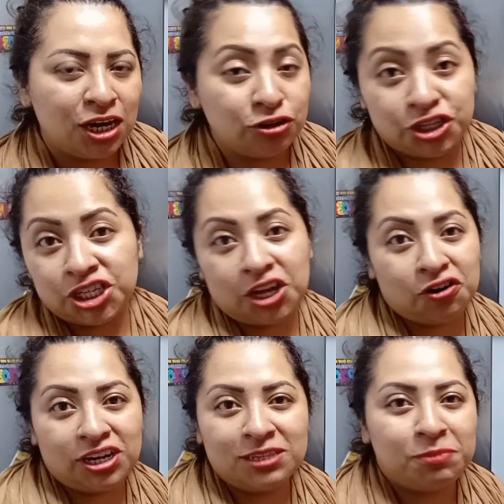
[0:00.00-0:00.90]
los
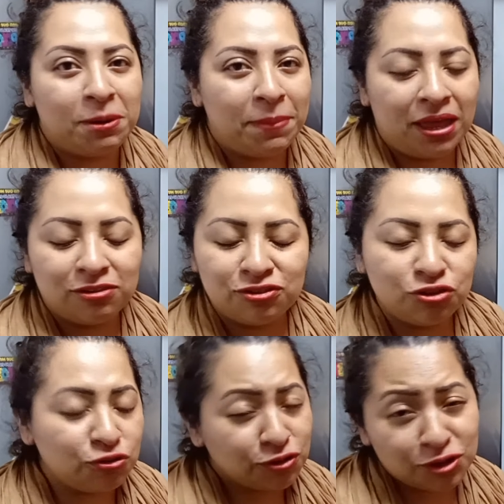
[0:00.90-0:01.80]
chicharrones preparados,
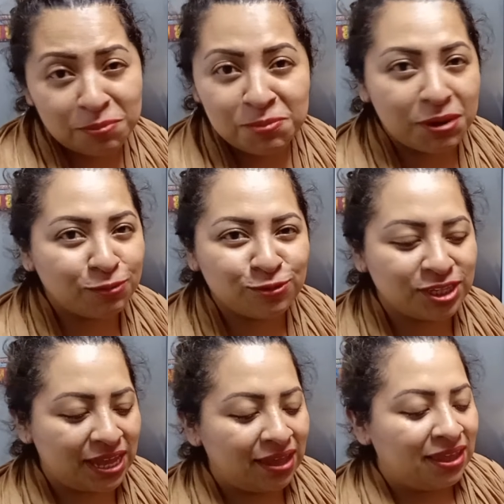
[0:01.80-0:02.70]
todo eso a mí me
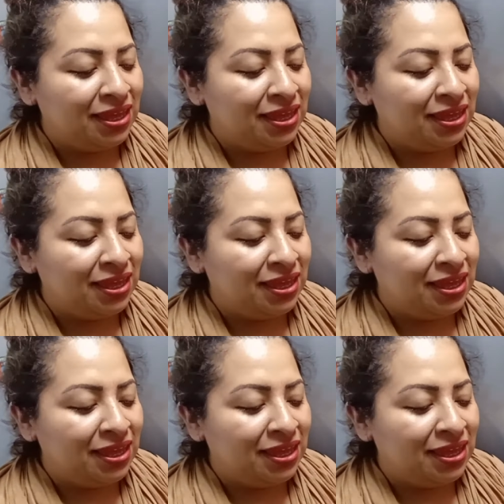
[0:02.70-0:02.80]
gusta.